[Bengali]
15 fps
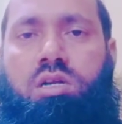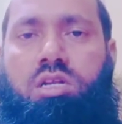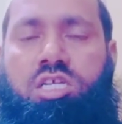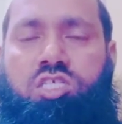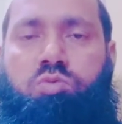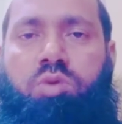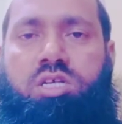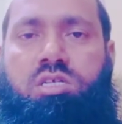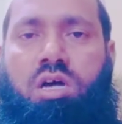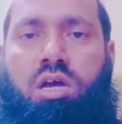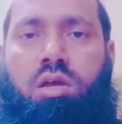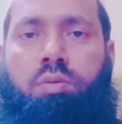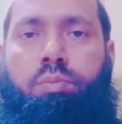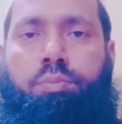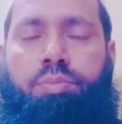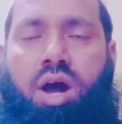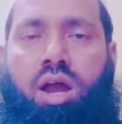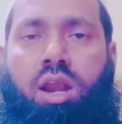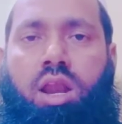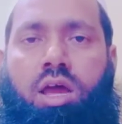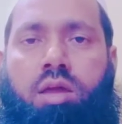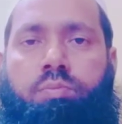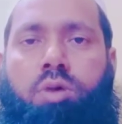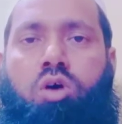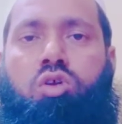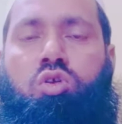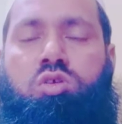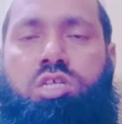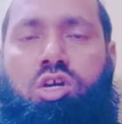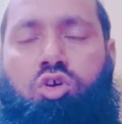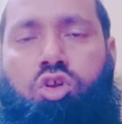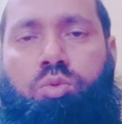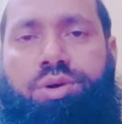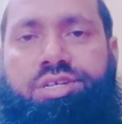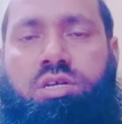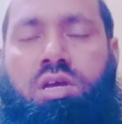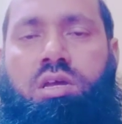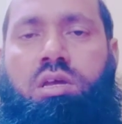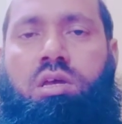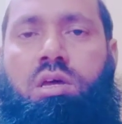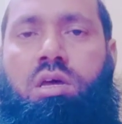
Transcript: নিজ বাসায় বাংলায় বা অন্য যে কোনো বাসায়